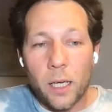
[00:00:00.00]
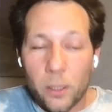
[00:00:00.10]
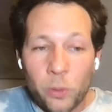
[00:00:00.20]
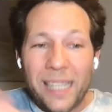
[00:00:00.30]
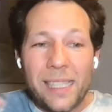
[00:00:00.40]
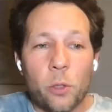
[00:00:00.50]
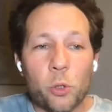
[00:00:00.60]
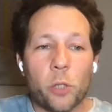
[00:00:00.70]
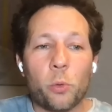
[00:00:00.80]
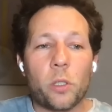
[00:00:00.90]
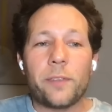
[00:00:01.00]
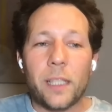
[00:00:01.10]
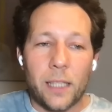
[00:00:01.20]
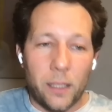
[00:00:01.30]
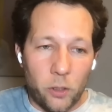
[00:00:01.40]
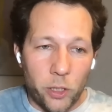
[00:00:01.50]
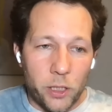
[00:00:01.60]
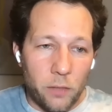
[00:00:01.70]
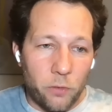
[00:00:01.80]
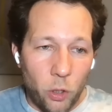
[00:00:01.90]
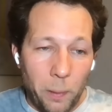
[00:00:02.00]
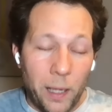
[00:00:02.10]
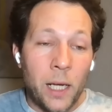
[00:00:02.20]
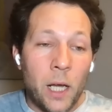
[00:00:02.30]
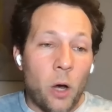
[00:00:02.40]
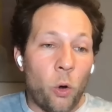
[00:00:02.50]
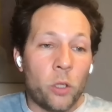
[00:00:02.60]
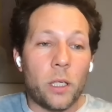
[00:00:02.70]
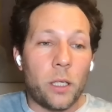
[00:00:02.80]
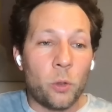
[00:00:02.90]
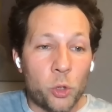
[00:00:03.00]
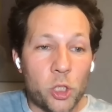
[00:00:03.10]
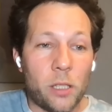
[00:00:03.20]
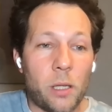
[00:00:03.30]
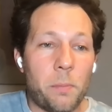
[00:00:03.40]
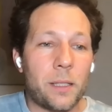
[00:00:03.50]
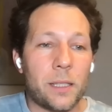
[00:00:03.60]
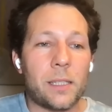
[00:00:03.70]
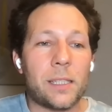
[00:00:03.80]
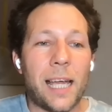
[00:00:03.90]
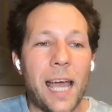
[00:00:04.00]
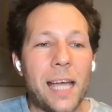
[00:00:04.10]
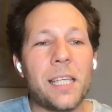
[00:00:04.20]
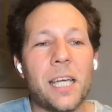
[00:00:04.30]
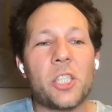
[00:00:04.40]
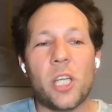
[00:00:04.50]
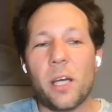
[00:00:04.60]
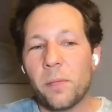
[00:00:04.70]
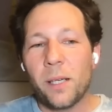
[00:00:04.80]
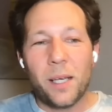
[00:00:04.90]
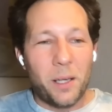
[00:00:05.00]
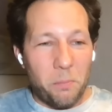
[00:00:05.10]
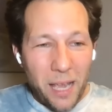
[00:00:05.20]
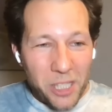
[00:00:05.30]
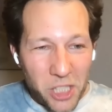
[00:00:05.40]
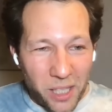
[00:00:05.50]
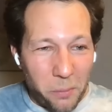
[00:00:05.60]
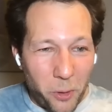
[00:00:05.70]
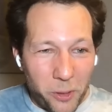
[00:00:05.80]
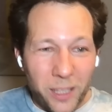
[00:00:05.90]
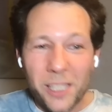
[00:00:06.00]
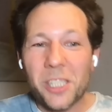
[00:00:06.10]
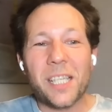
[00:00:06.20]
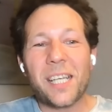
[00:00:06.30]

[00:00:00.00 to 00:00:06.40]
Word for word: ну, на тех уже уровнях, где находится Европа, он лучше для благосостояния, чем меньше работаешь,